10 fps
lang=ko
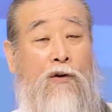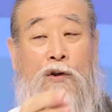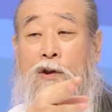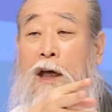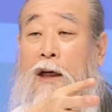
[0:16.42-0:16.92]

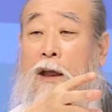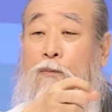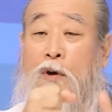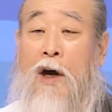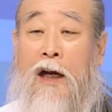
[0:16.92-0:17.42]
그 나라에
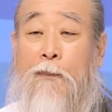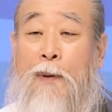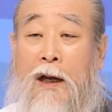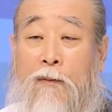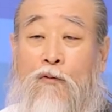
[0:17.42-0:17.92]
뭐 하나
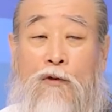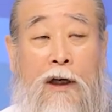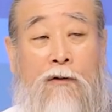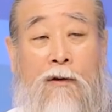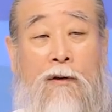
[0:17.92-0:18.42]

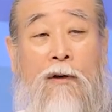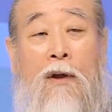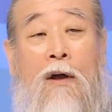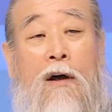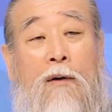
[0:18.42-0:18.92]
팔아먹으려고
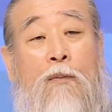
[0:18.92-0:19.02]
어,